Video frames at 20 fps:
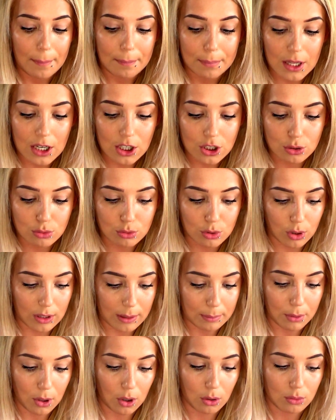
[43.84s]
Pierwszą
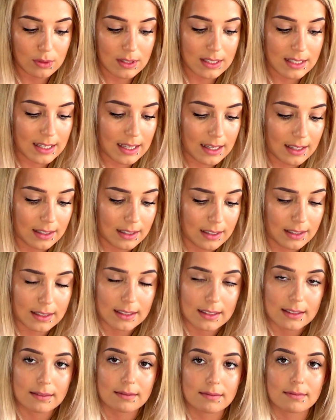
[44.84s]
torebką
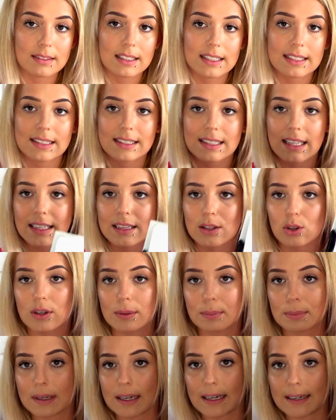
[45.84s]
y, jest ta
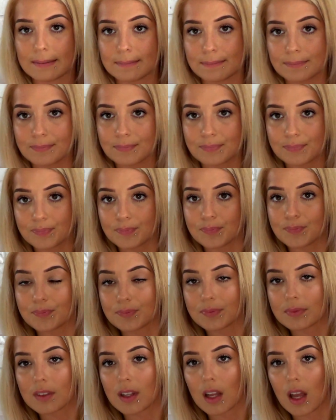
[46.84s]
torebka.
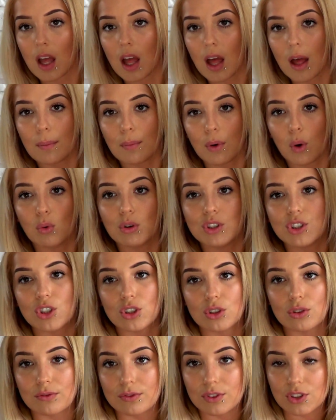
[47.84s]
Mogłyście
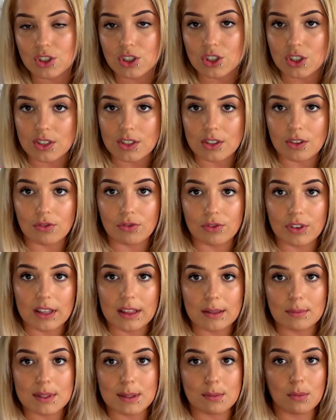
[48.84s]
ją widzieć w
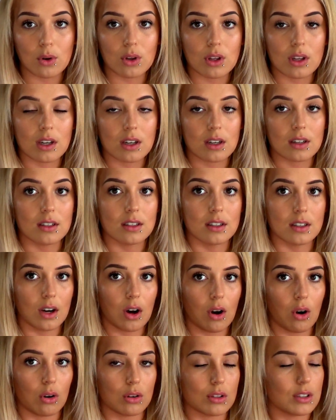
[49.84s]
jednym z moich y,
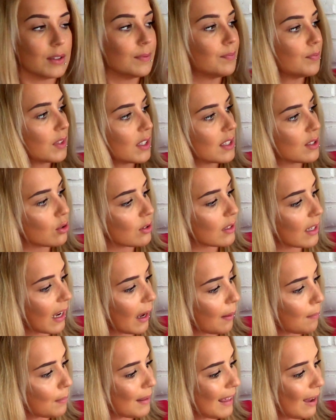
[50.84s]
holi. Jest to
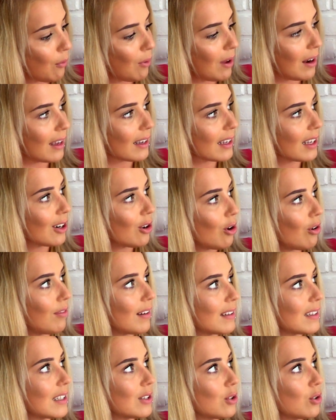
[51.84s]
taka biała,
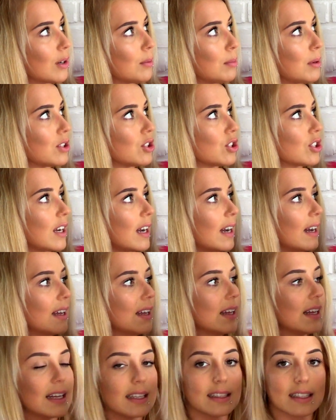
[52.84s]
lakierkowana torebeczka
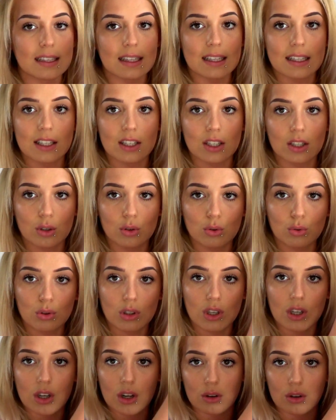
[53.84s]
na takich
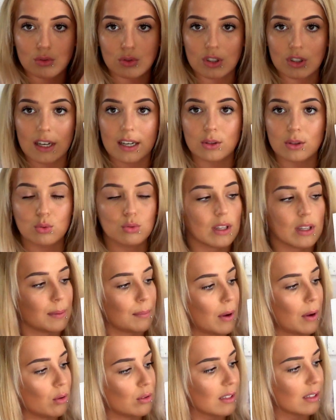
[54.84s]
krótkich rączkach. Tutaj
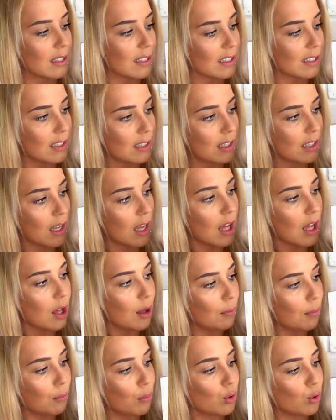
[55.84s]
ma ona taki
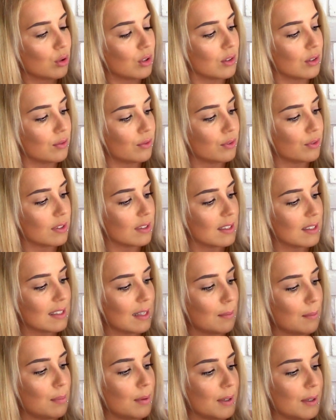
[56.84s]
motyw
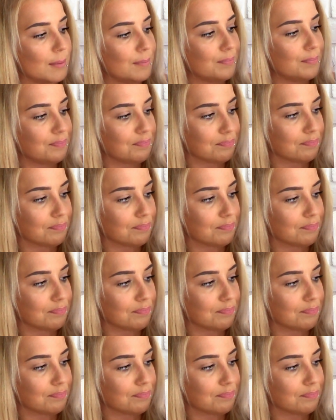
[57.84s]
zebry.